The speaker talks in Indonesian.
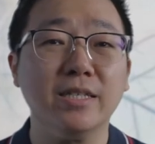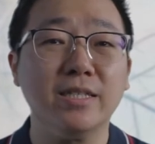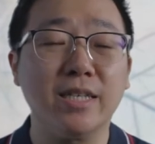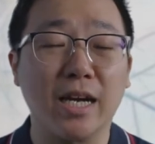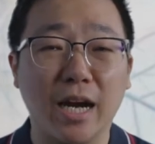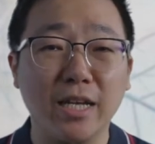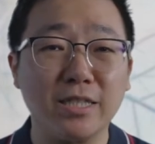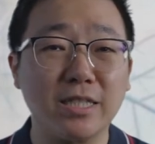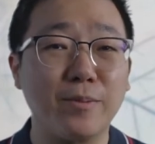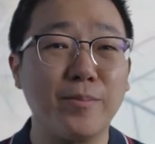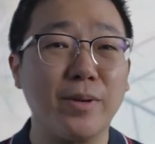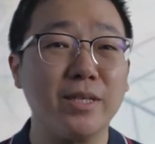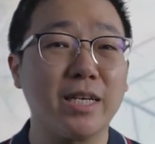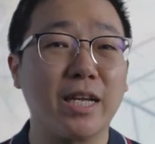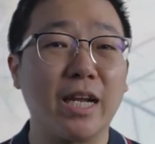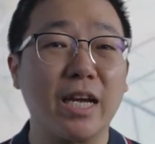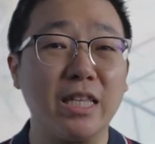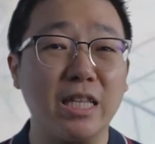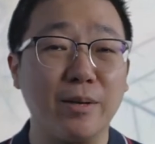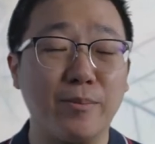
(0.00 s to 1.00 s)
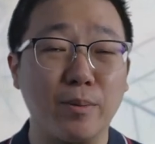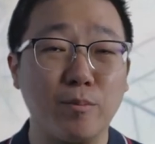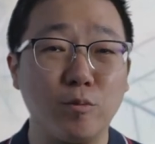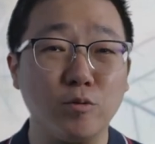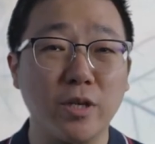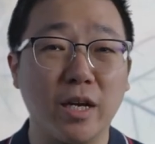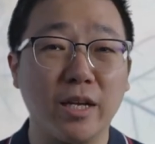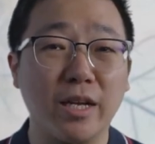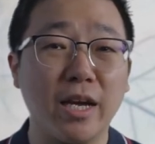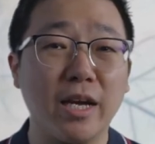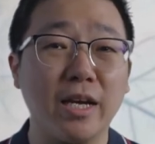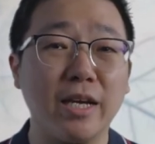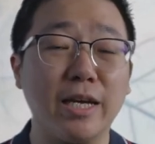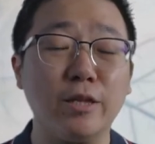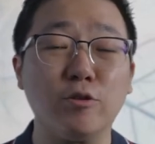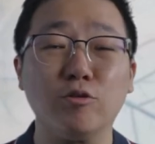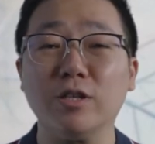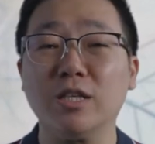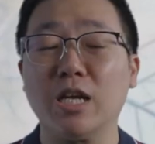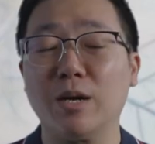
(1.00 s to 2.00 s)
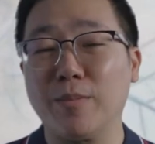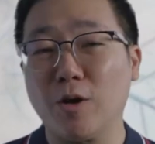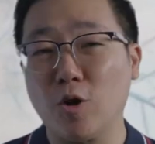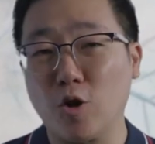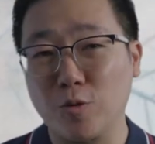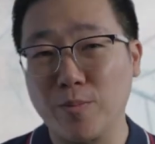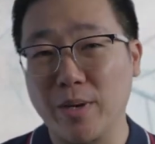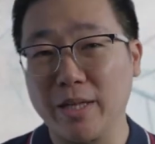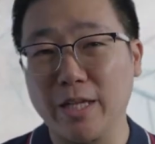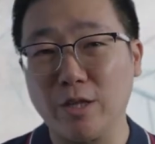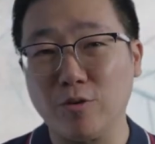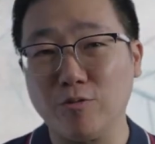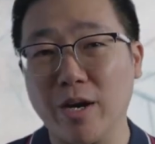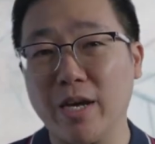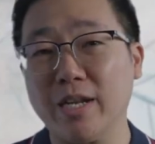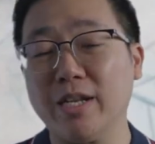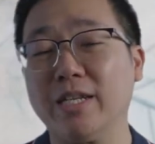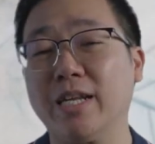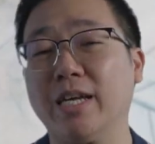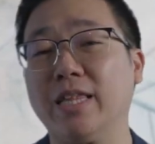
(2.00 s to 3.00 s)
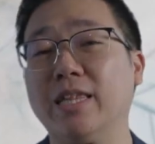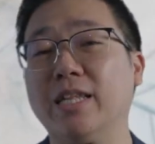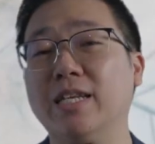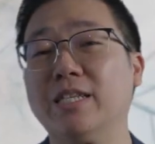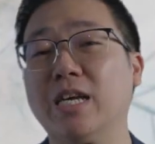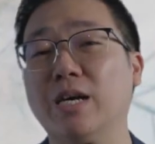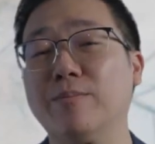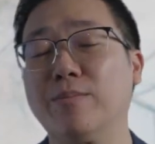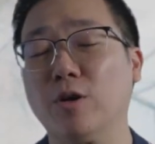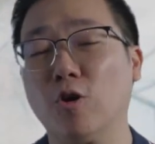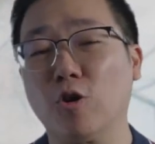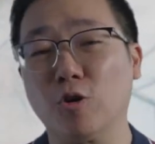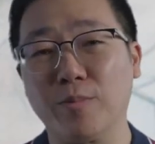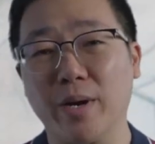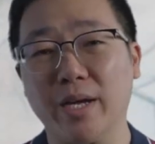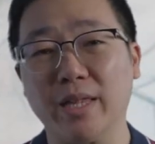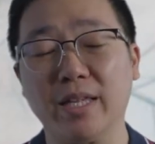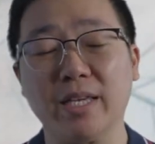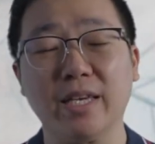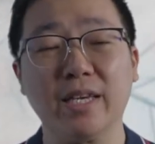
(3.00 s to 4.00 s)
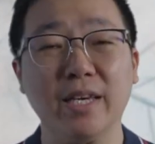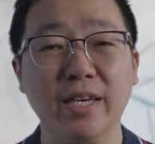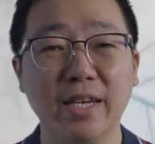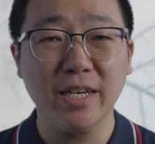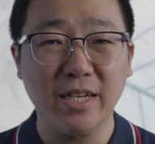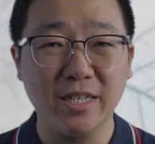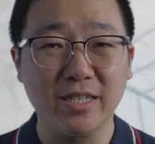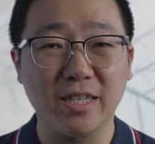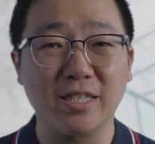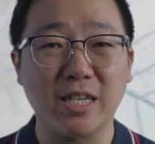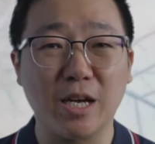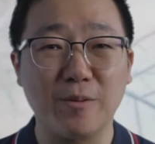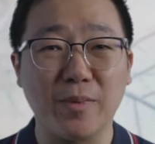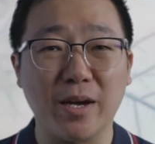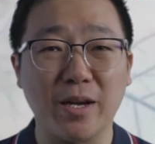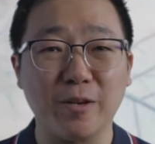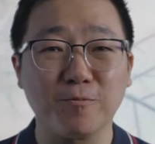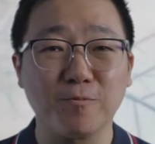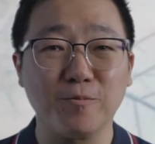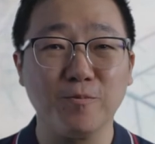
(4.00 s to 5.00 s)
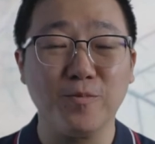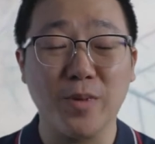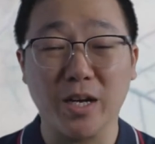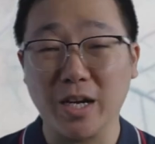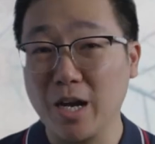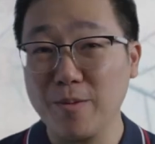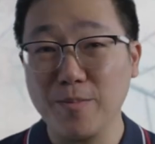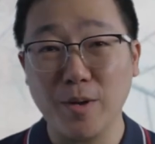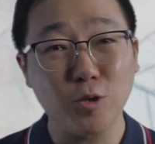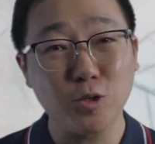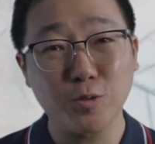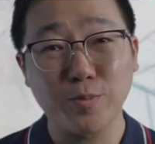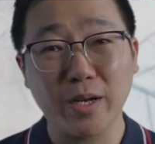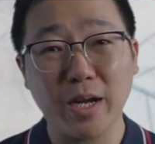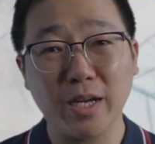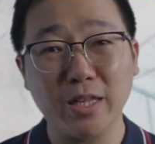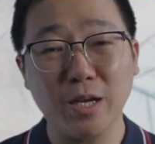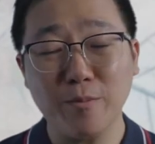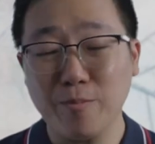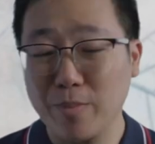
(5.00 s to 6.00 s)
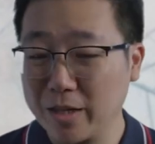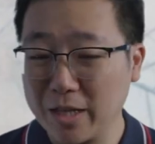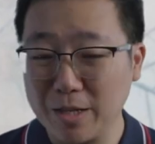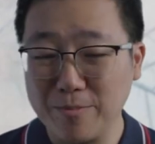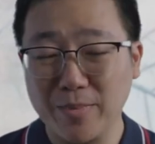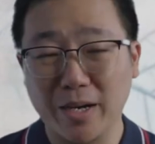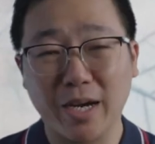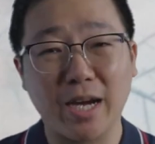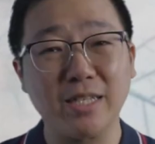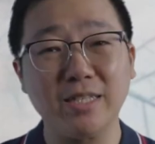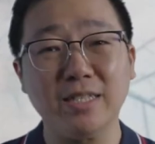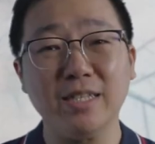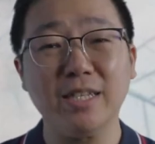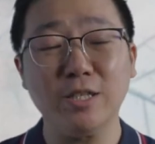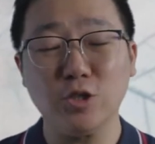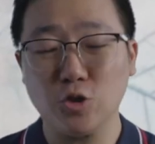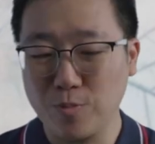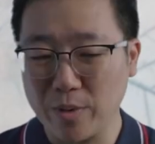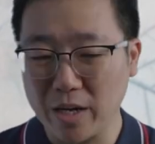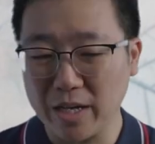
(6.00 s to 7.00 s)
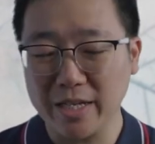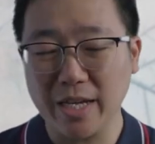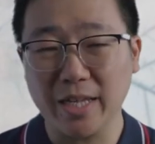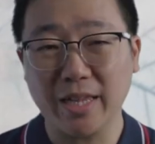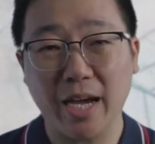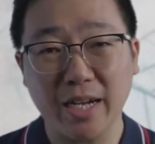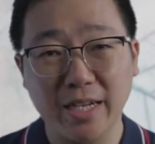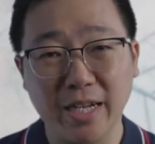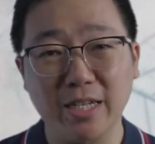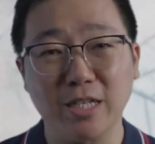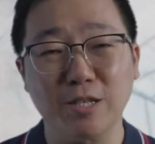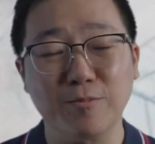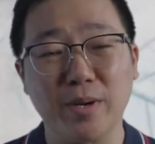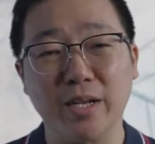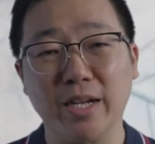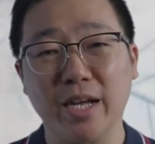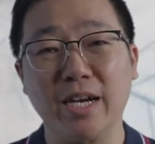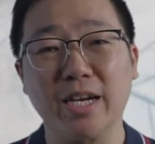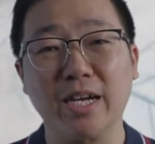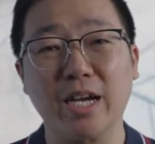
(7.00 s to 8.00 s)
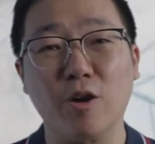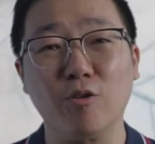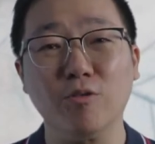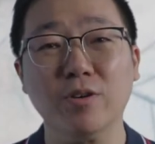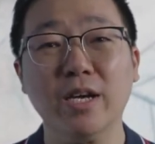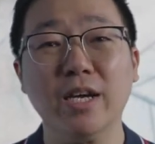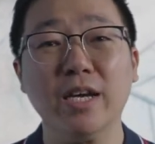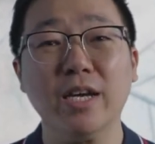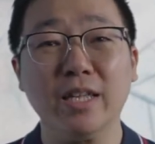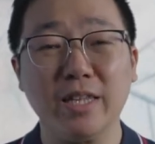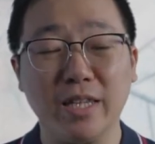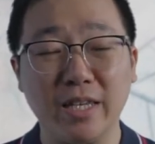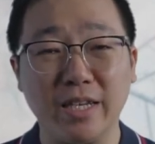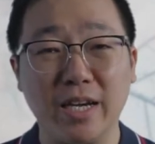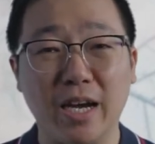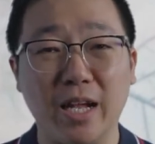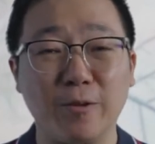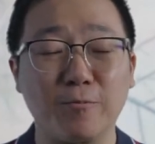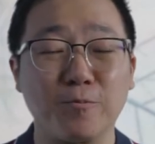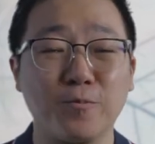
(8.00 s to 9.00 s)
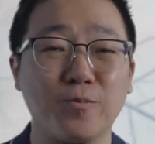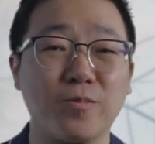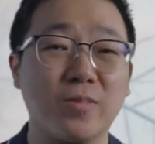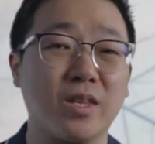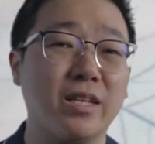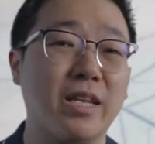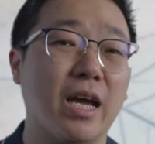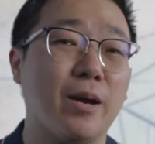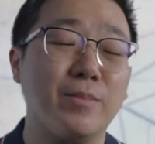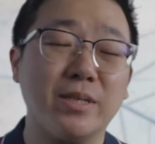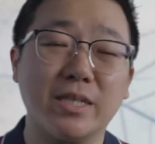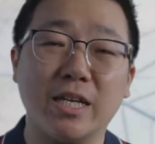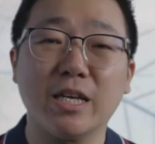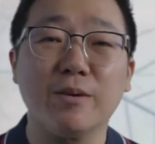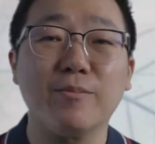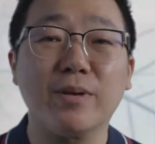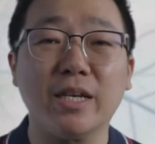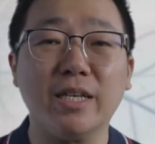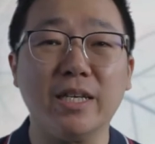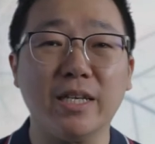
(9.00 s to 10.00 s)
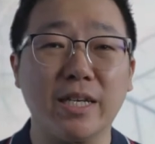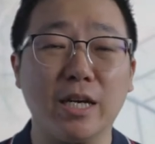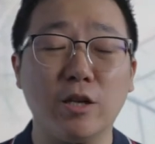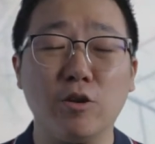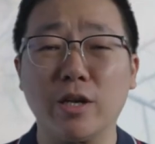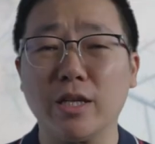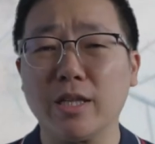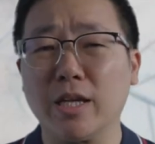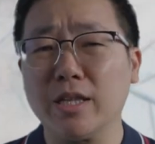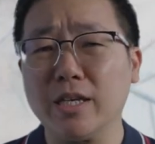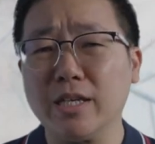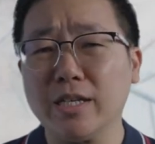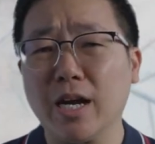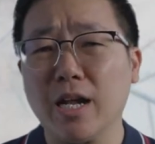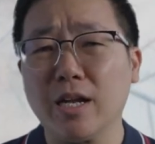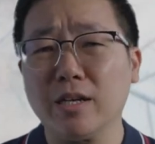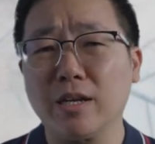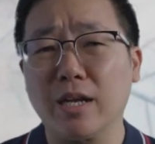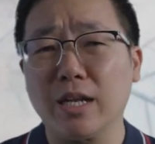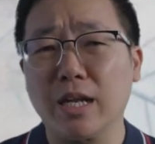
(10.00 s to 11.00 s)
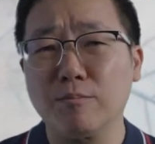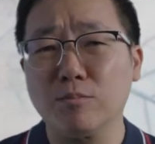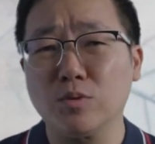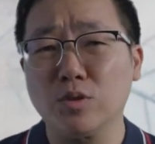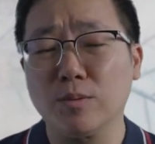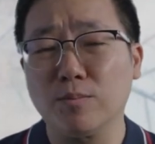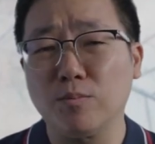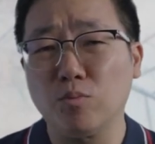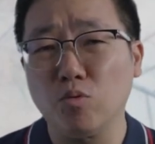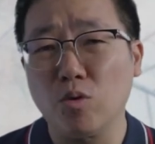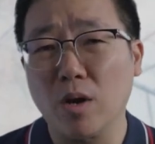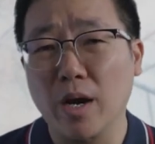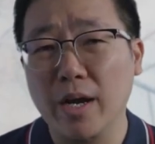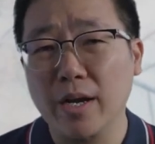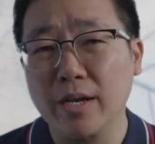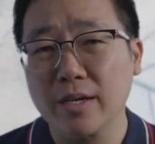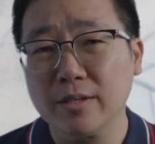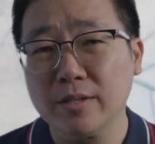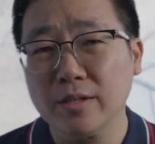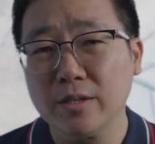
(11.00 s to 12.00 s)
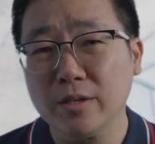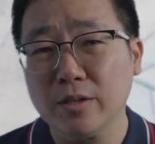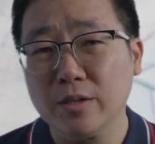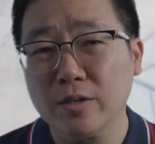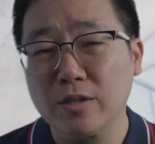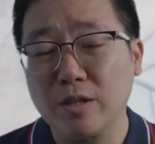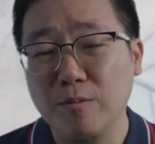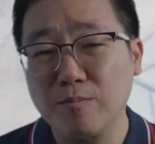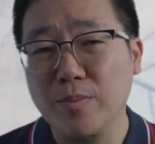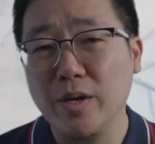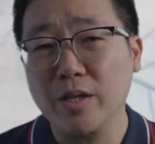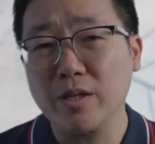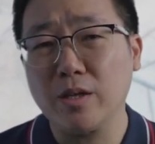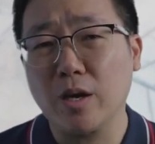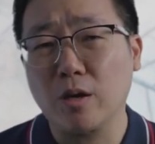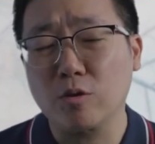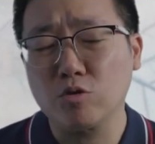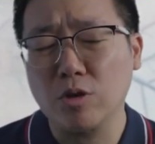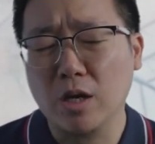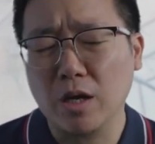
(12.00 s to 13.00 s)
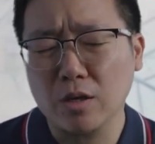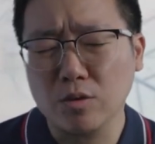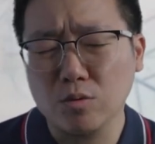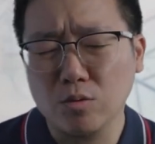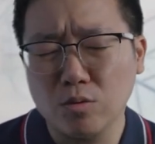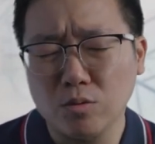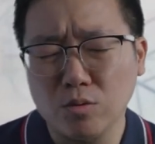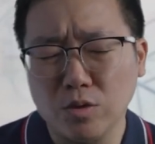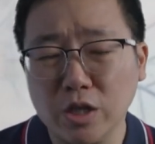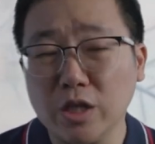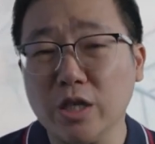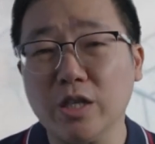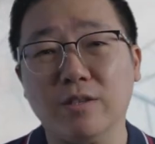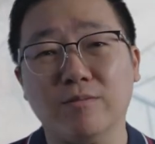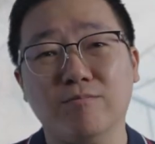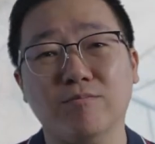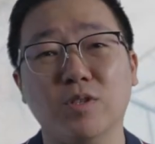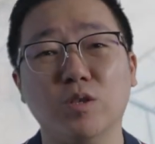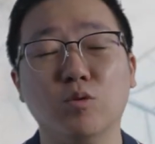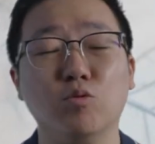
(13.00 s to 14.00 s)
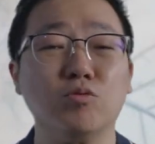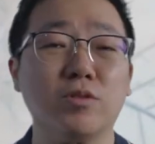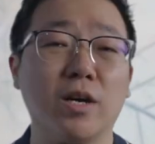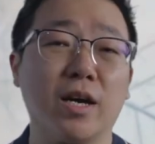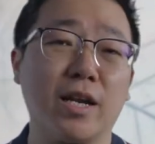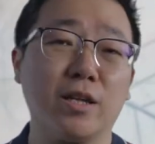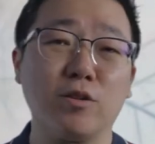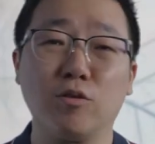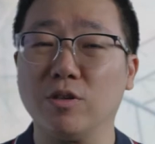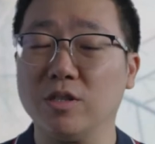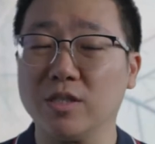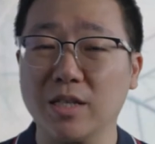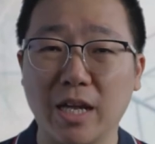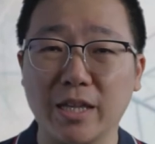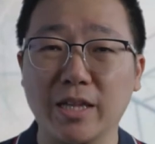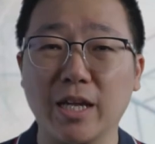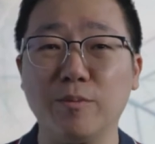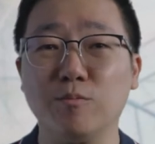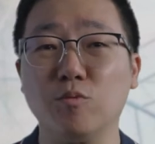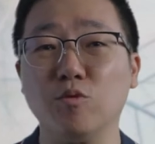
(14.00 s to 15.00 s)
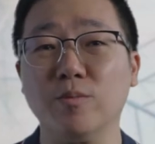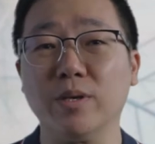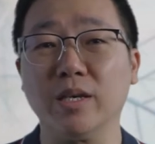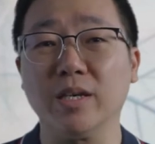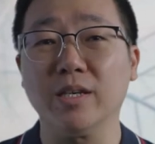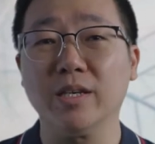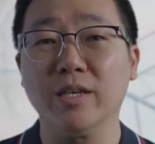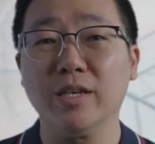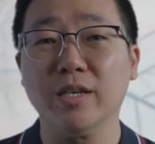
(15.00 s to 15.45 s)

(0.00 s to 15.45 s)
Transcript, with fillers: Jangan sampai cara kita berbusana itu tidak menghormati Tuhan dan tidak menghormati sesama. Maka Paulus berkata, pertimbangkan sendiri, coba lihat ada di mana engkau tinggal. Nah, misalnya begini, kalau kita tinggal dalam sebuah tempat yang sangat dingin di utara atau di selatan bumi.